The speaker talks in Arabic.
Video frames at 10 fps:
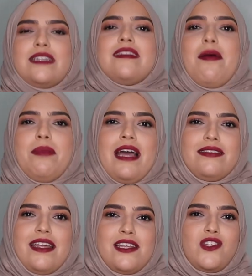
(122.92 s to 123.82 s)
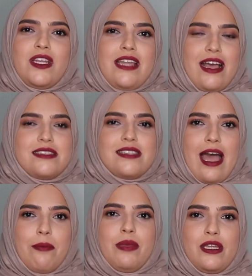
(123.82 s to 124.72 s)
الكتاب لهالدرجه الناس
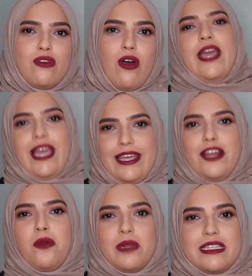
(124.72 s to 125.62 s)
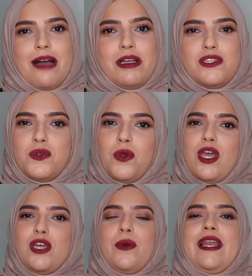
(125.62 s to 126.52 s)
حبيته رح احكي لكم الكتاب عن شو
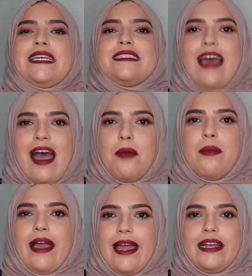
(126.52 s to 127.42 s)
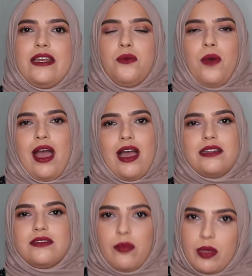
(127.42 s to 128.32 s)
هو الكتاب عن
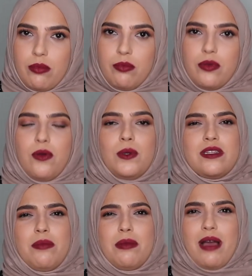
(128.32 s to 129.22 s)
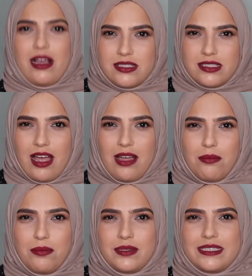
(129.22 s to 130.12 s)
واحد طبيب هو طبيب
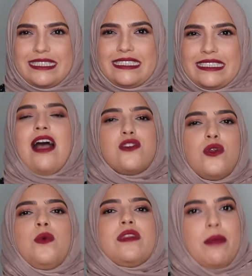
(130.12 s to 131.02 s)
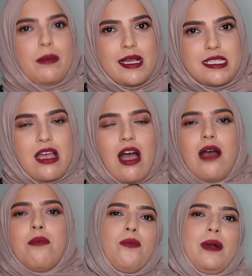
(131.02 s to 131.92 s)
اعصاب اظن هو طبيب
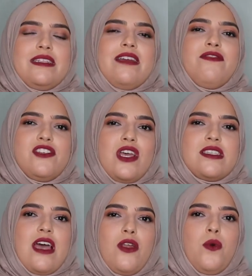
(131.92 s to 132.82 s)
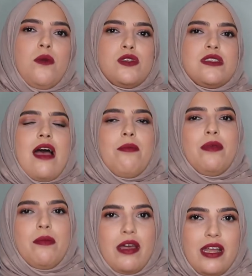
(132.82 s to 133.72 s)
اعصاب وبعدين فجاه صار هو
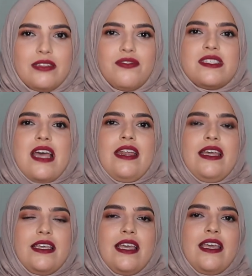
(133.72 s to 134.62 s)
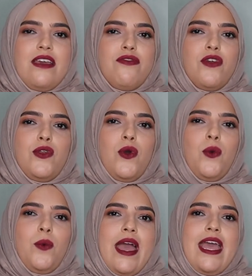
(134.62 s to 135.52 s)
مصاب بمرض فصار يحكي كيف انه
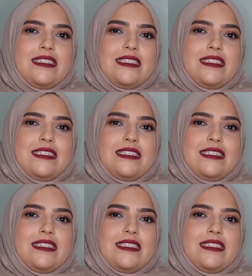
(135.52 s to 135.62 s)
هو